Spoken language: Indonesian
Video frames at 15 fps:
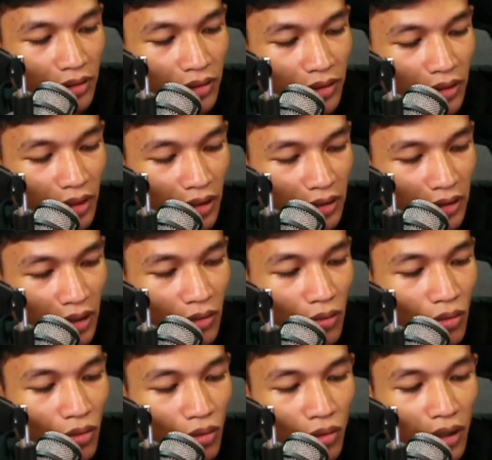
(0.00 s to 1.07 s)
cek-cek
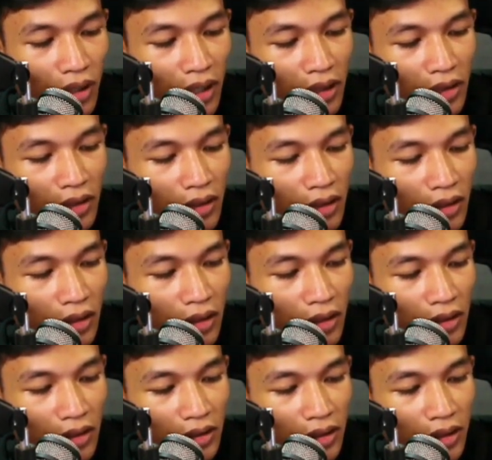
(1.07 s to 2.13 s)
dulu ya.
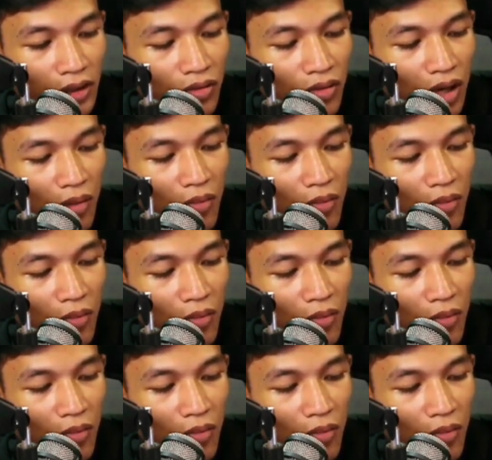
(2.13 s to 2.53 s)
Di sini juga